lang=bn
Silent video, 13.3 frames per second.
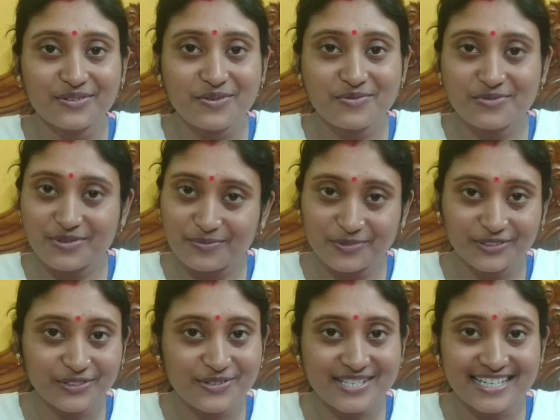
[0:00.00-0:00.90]
ওগুলোর
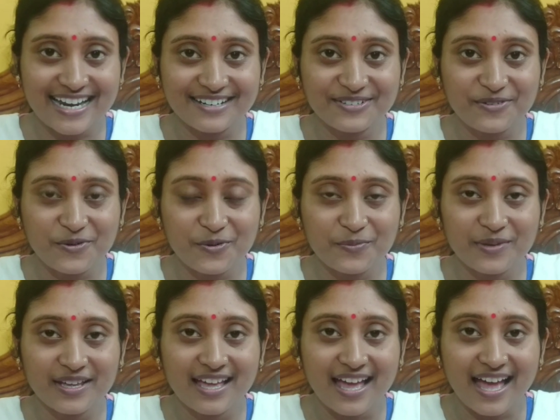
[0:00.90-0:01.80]
মধ্যেও স্নান
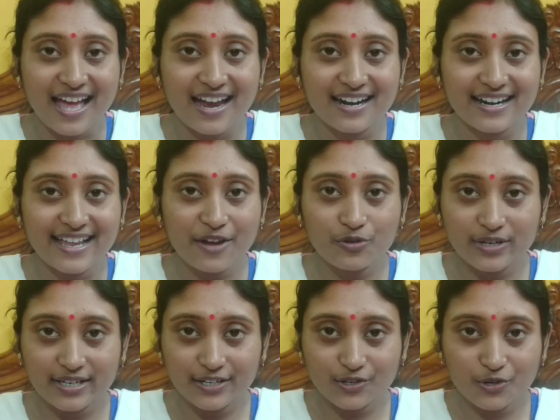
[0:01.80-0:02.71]
করবে আর
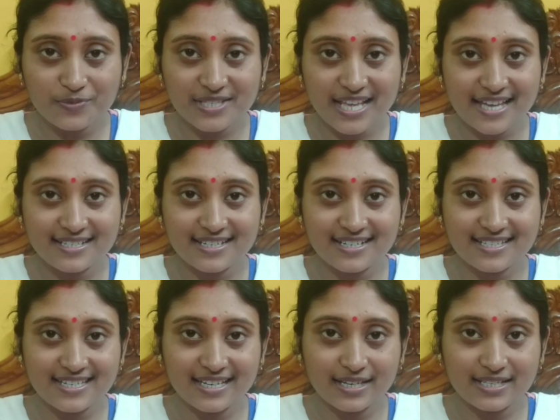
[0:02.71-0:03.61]
এখন এরকম
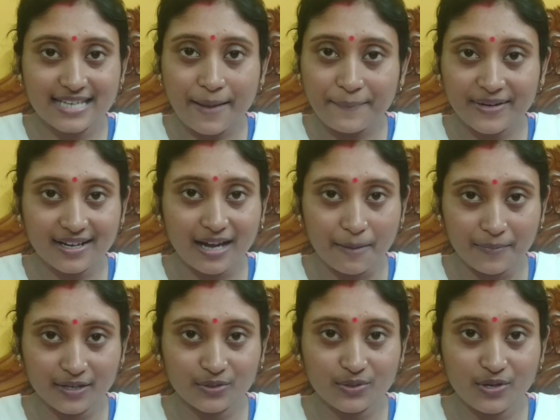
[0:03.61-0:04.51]
সাইজের যে চ্যাপটা
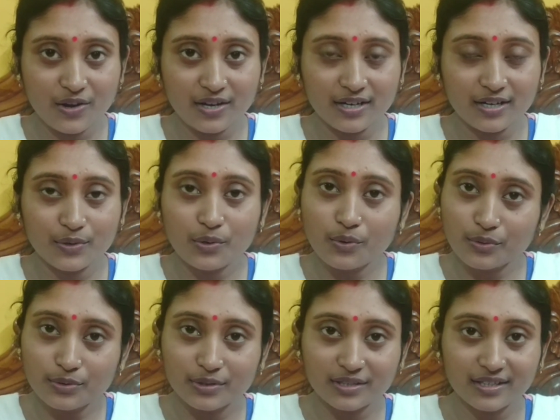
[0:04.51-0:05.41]
গামলাগুলো হয় না
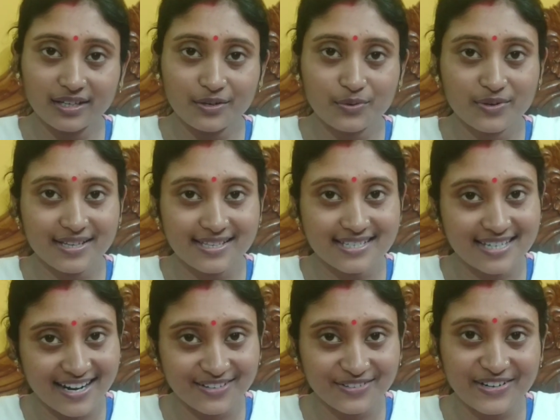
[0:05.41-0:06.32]
ওগুলোতে ওকে
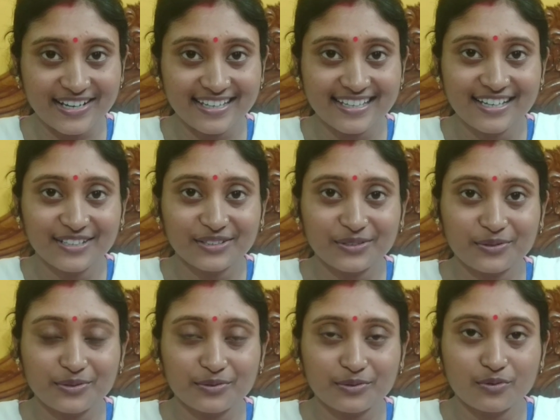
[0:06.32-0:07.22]
স্নান করাই
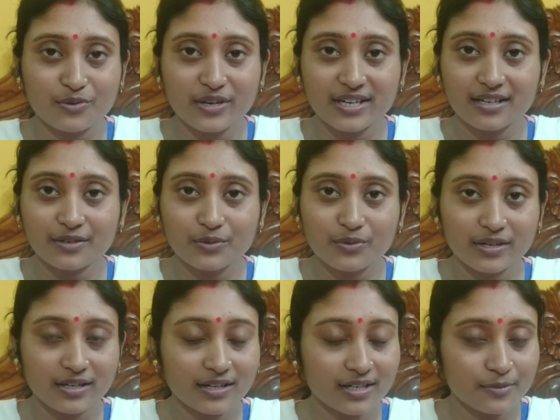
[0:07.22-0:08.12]
তো ওইখানে
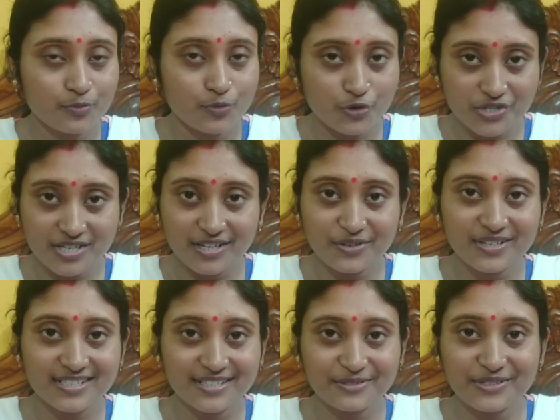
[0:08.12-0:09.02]
ওইখানে বসিয়ে
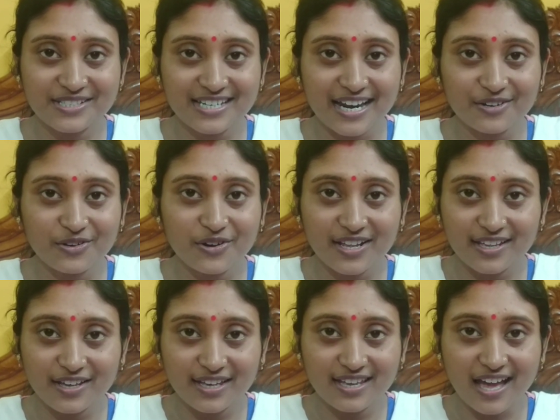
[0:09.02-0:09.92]
ওকে যেহেতু স্নান
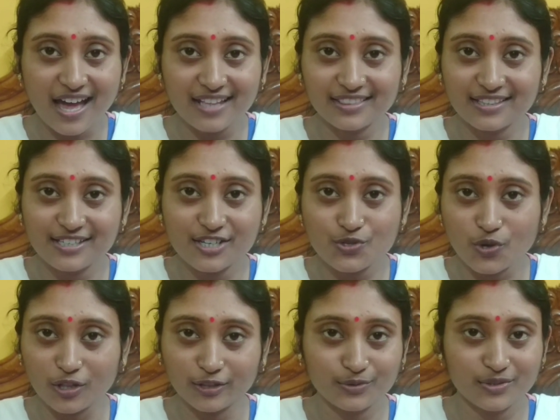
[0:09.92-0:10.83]
করাই এই হাত দিয়ে
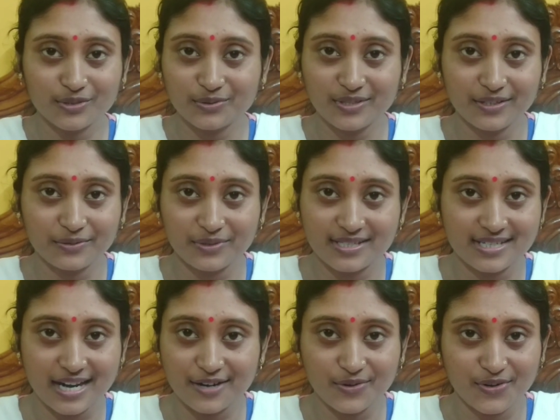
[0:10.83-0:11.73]
জল তুলে তুলে ওকে
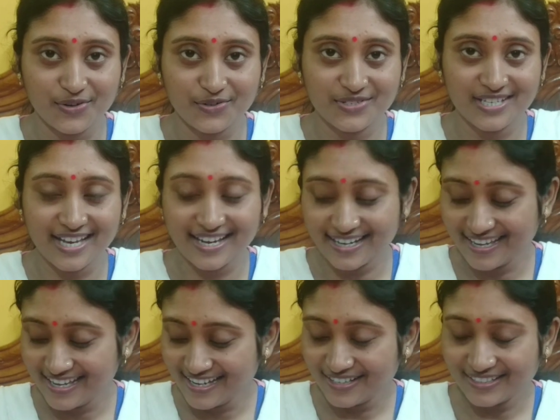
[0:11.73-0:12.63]
স্নান করানো যায় না
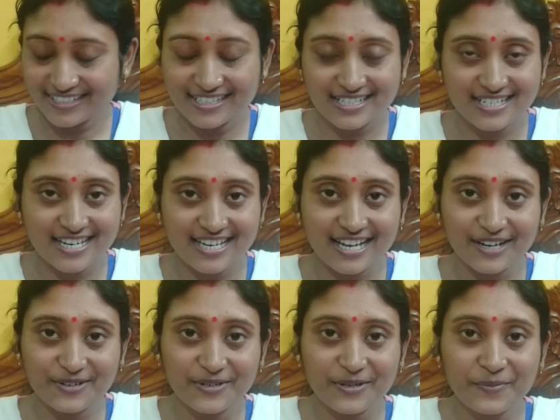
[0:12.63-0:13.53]
তো সেই
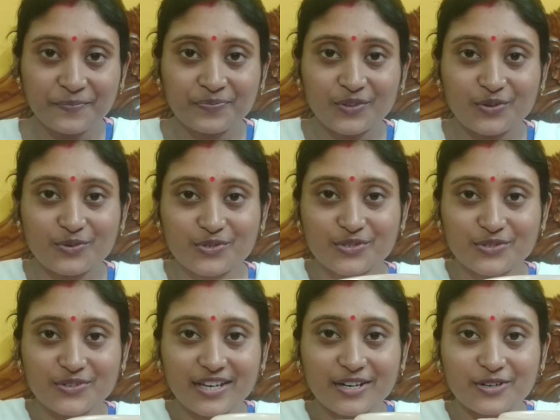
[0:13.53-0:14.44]
কারণে ওর
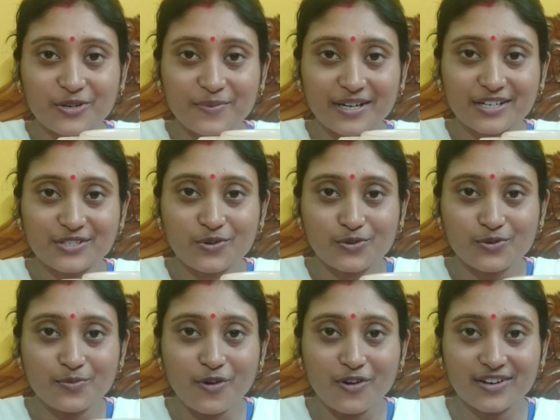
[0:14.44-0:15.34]
জন্য এরকম একটা
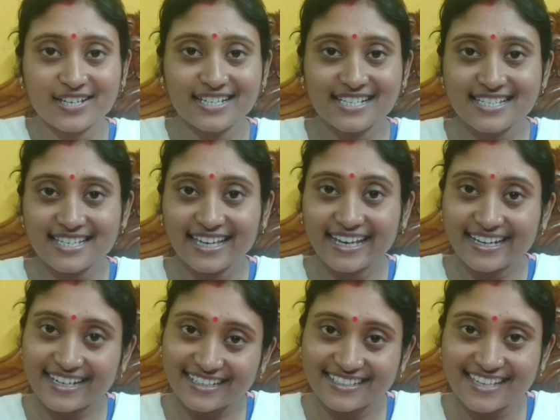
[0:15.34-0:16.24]
ছোট মগ কিনেছি
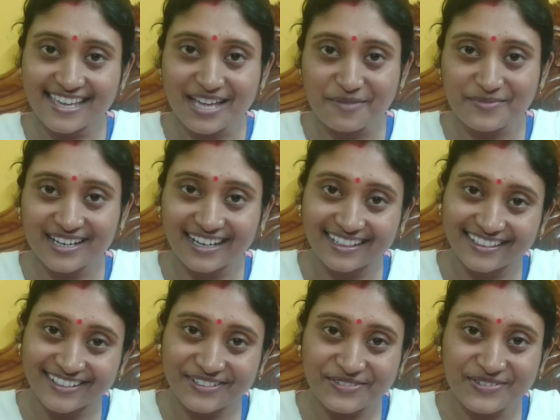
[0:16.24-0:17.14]
এটা দিয়েই আমি কাল
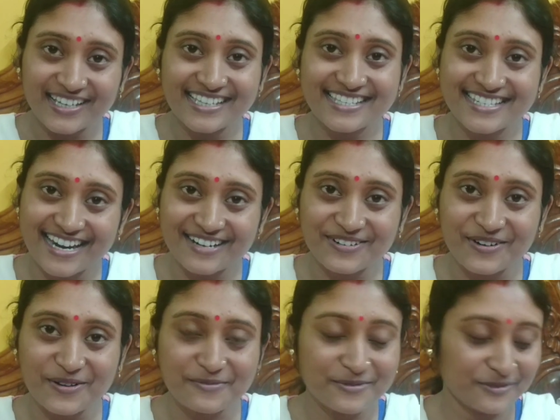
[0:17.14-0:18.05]
থেকে ওকে স্নান
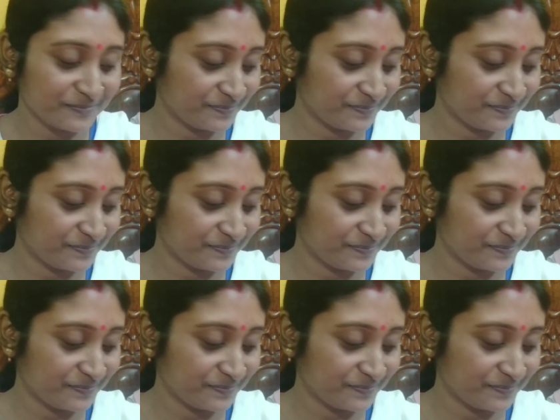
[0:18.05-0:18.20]
করাবো